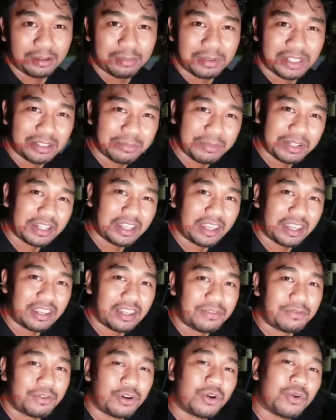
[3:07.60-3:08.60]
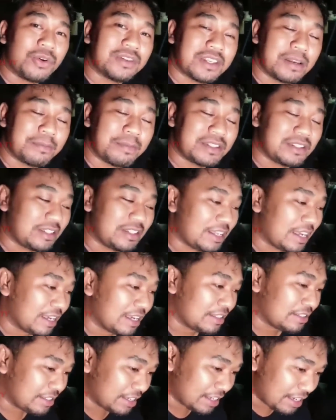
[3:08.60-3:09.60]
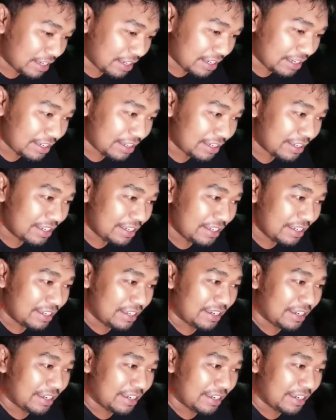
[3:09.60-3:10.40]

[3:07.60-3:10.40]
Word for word: merawat Tiko dengan kasih sayang, sambungnya.